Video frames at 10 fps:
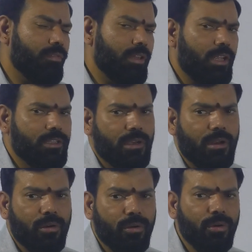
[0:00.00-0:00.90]

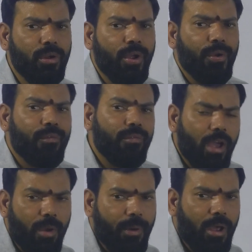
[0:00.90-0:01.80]
విదేశాలలో
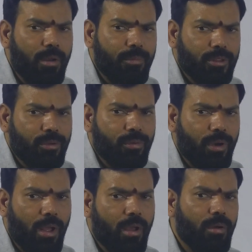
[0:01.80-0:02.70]
వ్యాపారాలు మొత్తం కూడా